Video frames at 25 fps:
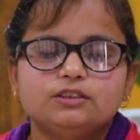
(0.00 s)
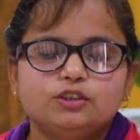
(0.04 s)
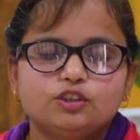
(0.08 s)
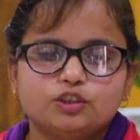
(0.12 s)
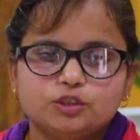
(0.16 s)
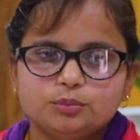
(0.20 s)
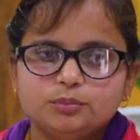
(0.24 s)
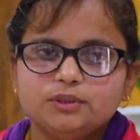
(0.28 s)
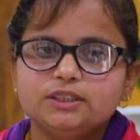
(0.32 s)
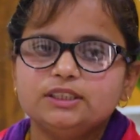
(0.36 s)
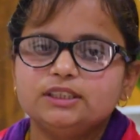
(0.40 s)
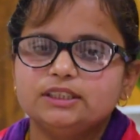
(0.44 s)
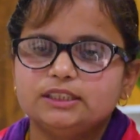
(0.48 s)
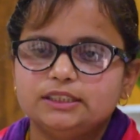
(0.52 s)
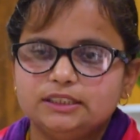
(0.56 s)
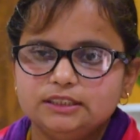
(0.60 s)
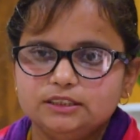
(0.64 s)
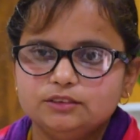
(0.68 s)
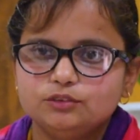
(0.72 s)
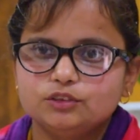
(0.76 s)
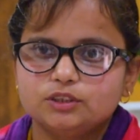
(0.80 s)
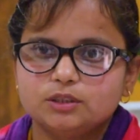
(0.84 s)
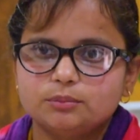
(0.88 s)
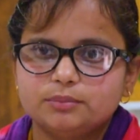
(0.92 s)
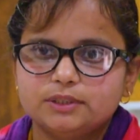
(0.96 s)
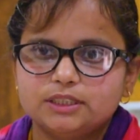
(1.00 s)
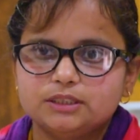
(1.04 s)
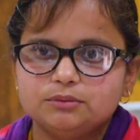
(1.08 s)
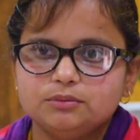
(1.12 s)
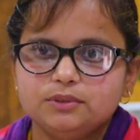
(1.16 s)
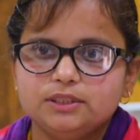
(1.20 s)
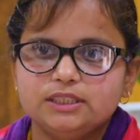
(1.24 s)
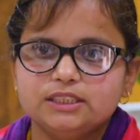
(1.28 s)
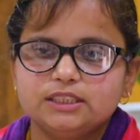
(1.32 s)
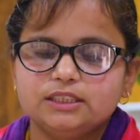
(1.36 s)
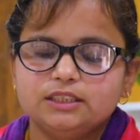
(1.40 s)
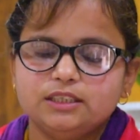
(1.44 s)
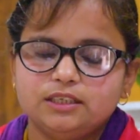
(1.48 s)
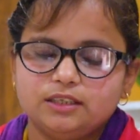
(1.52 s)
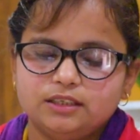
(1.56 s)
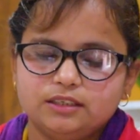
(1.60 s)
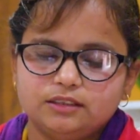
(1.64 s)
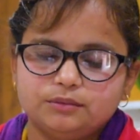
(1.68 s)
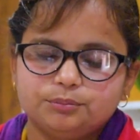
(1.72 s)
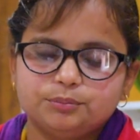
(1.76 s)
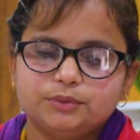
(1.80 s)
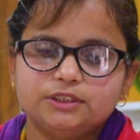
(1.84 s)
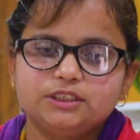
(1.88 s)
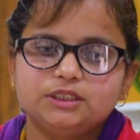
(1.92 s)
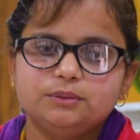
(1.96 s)
डॉक्यूमेंट नहीं है उनके पास में लेकिन
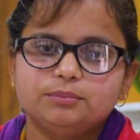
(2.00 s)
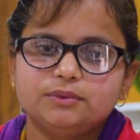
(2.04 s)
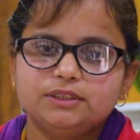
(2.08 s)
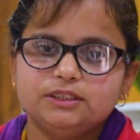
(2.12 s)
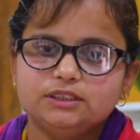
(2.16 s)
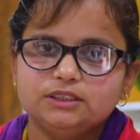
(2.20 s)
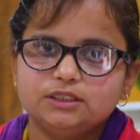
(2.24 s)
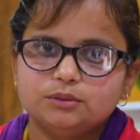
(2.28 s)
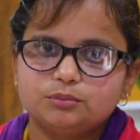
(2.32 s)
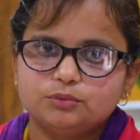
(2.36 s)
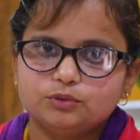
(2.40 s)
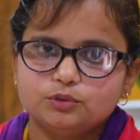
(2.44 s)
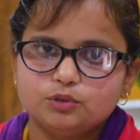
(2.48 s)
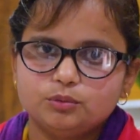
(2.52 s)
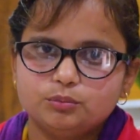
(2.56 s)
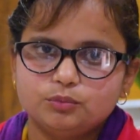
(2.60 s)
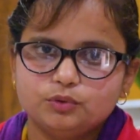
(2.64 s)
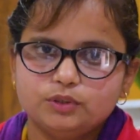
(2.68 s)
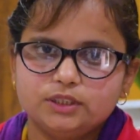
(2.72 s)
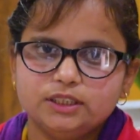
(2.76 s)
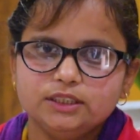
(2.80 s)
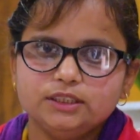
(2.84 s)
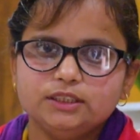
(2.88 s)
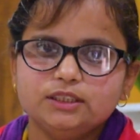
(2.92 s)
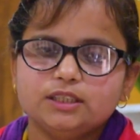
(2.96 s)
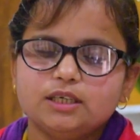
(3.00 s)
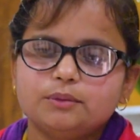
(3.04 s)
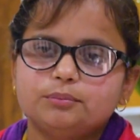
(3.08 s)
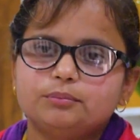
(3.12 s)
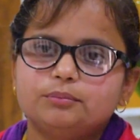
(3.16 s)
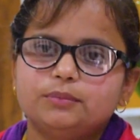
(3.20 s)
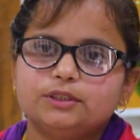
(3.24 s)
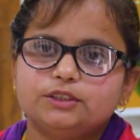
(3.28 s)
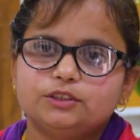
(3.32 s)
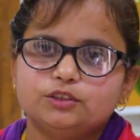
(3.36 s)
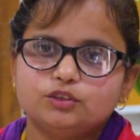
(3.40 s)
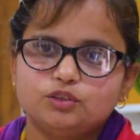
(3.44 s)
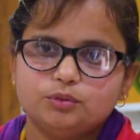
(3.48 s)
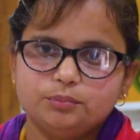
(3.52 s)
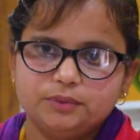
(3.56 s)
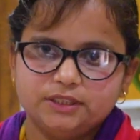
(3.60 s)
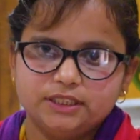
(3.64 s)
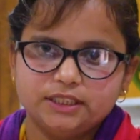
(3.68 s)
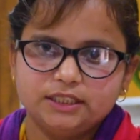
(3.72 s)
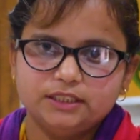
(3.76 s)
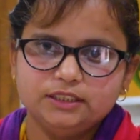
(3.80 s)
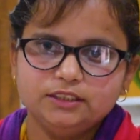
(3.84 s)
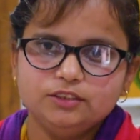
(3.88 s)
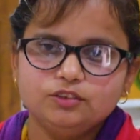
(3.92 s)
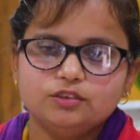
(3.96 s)
हाँ प्रिंसिपल ने जब उनको बोला कि आप बच्चों को
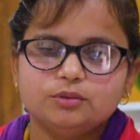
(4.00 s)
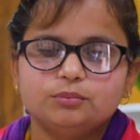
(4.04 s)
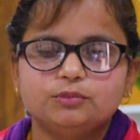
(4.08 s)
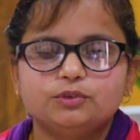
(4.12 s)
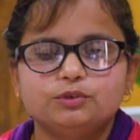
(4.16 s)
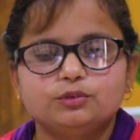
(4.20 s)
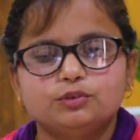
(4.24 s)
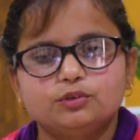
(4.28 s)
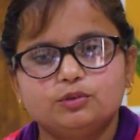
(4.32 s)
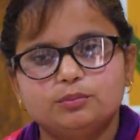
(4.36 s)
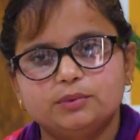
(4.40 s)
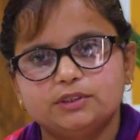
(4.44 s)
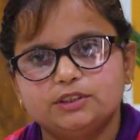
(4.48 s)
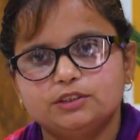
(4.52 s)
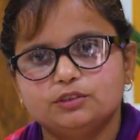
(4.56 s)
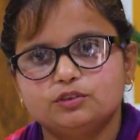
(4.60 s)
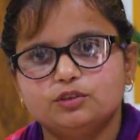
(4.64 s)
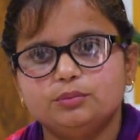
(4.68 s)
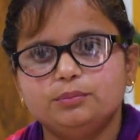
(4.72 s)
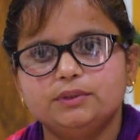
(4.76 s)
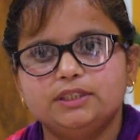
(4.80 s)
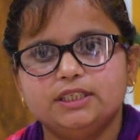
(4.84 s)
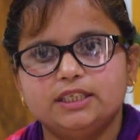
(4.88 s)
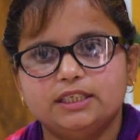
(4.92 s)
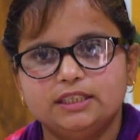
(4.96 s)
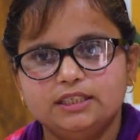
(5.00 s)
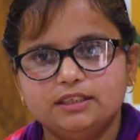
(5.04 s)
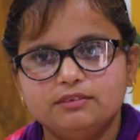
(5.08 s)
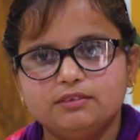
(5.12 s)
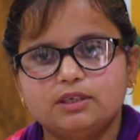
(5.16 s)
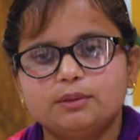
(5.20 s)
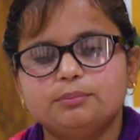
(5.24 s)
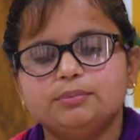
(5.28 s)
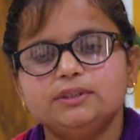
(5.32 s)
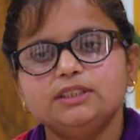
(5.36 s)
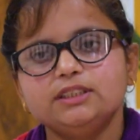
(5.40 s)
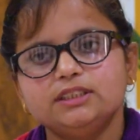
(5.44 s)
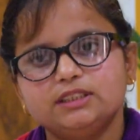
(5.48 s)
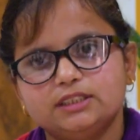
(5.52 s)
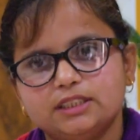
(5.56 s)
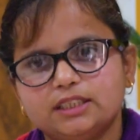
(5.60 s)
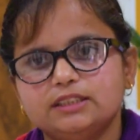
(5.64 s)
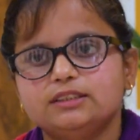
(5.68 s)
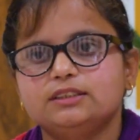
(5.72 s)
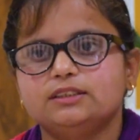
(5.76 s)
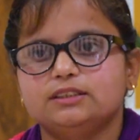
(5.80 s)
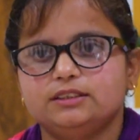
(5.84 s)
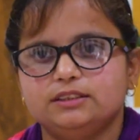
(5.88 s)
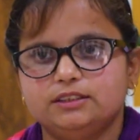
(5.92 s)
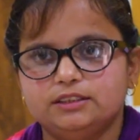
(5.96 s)
बिठाइए तो हमने उनको बच्चों को बिठाना वहाँ पे
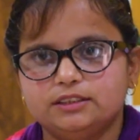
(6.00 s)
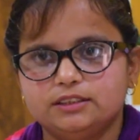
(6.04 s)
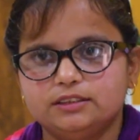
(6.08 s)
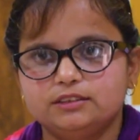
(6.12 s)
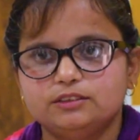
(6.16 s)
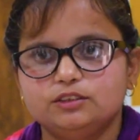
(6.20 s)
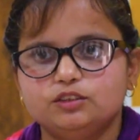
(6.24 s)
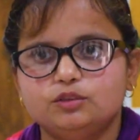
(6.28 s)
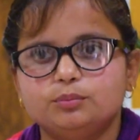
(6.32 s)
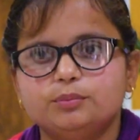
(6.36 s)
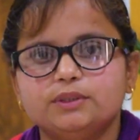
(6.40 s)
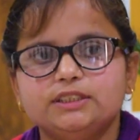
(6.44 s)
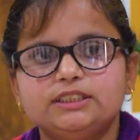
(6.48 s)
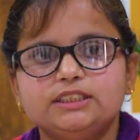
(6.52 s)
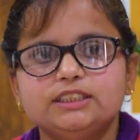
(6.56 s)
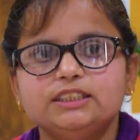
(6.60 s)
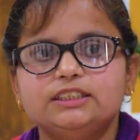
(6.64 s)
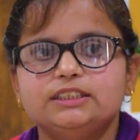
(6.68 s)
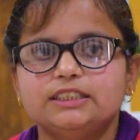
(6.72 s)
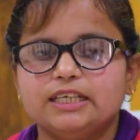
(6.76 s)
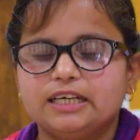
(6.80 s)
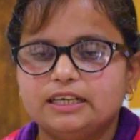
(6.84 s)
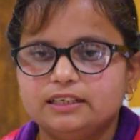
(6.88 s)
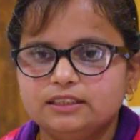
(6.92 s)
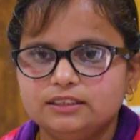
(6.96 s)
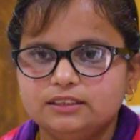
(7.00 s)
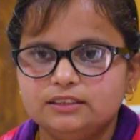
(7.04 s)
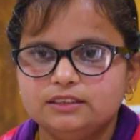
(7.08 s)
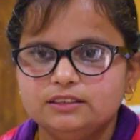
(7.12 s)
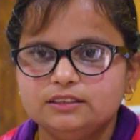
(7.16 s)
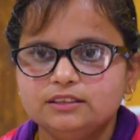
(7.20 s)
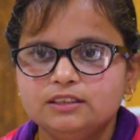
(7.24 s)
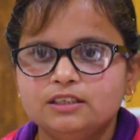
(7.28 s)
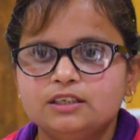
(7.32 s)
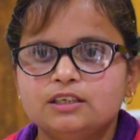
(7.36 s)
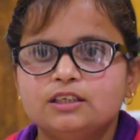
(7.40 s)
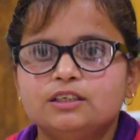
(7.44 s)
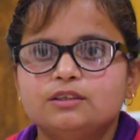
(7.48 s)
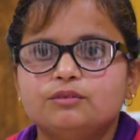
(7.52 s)
स्टार्ट कर दिया है तो बच्चे जा रहे हैं